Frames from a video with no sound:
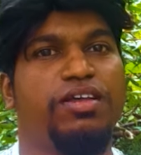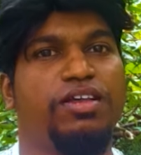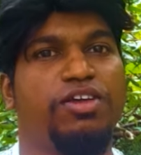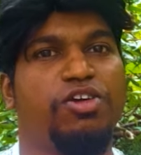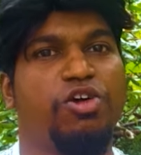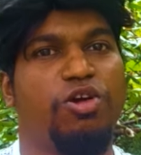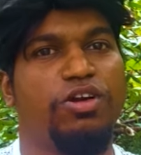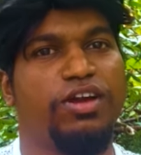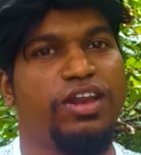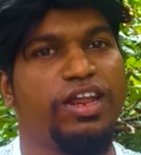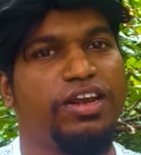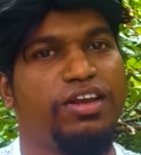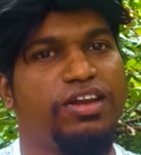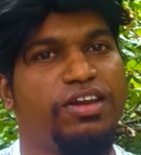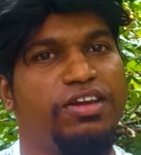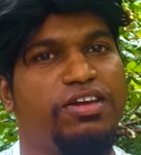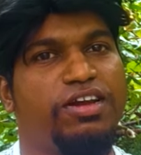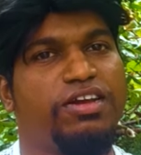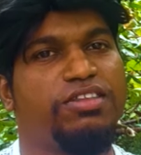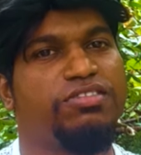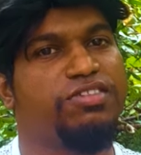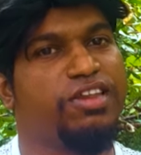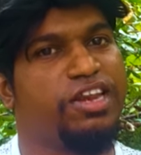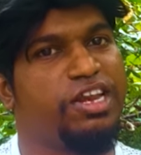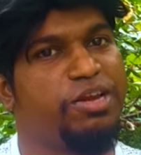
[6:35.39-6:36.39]
कॉन्टैक्ट डिटेल
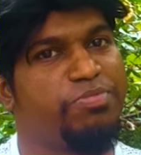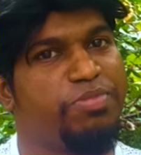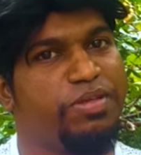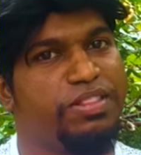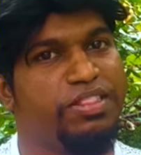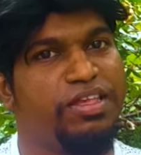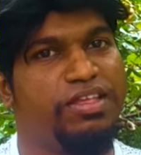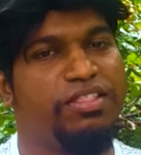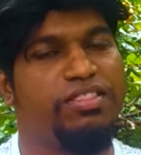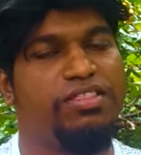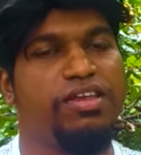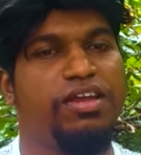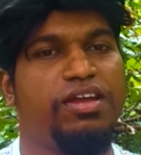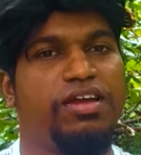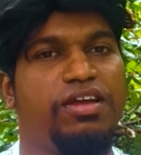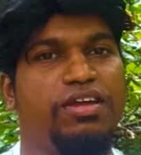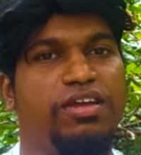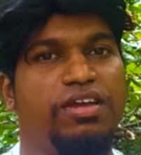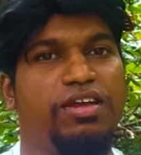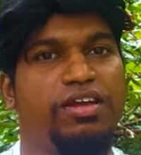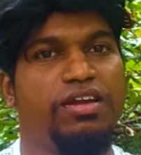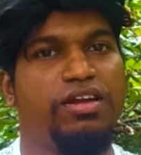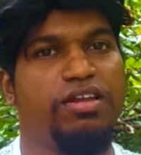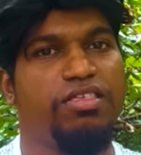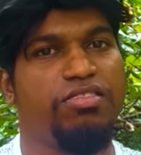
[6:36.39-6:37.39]
स्क्रीन पर दे दिया है
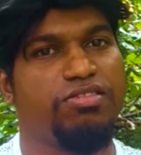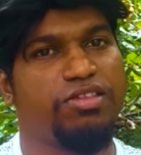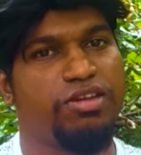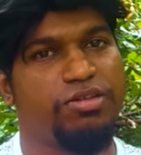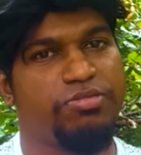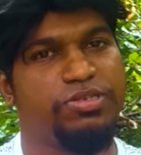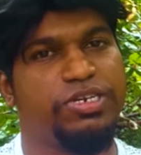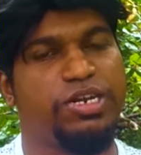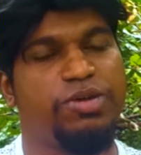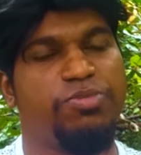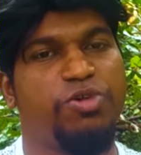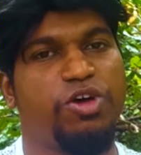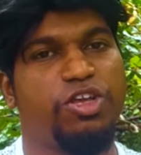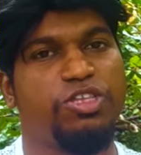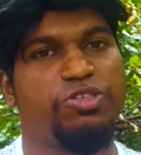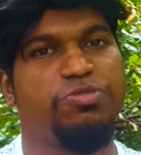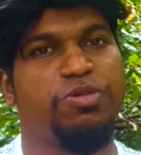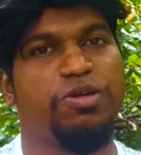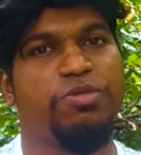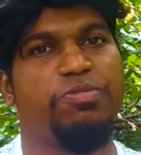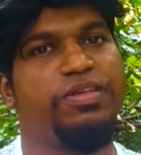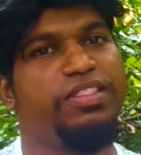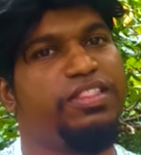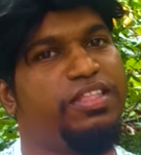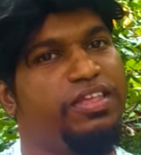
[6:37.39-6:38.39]
डिस्क्रिप्शन बॉक्स पर
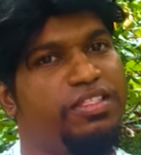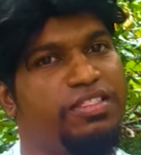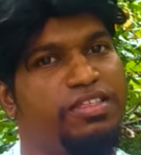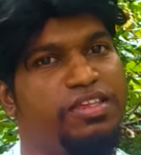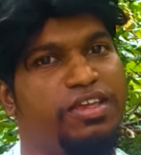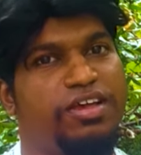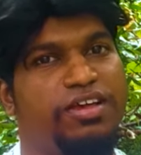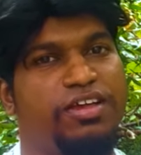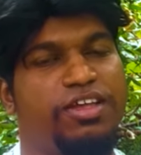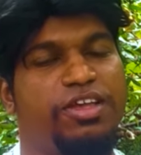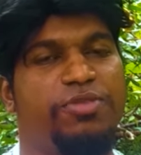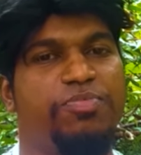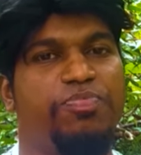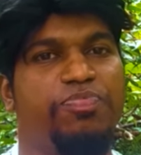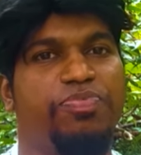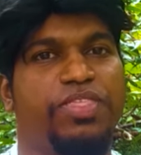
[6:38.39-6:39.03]
भी दे दिया है